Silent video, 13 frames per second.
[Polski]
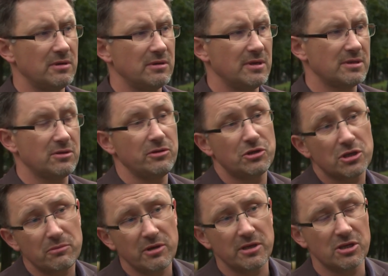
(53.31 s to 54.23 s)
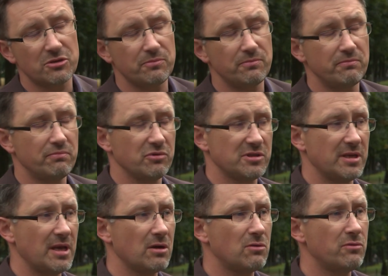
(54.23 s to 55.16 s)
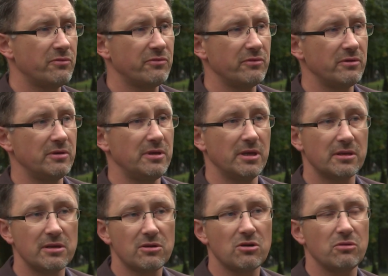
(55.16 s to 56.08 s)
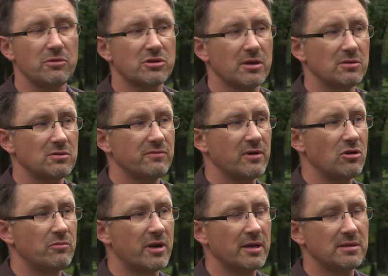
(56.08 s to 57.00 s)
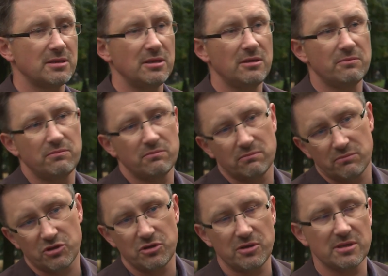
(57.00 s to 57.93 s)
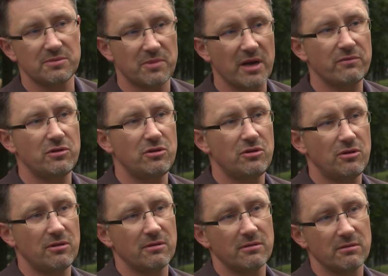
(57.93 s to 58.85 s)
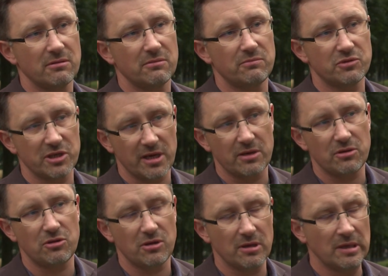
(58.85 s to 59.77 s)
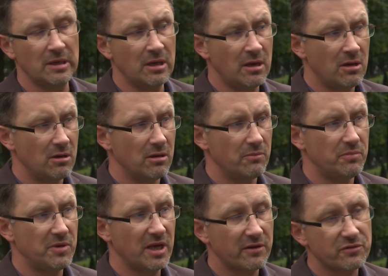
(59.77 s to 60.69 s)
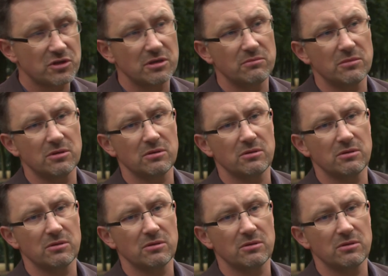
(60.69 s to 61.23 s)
na co liczymy i też poznaniaków e, i nie tylko, mieszkańców aglomeracji przyjdzie sprawdzić, e, przejechać się pierwszym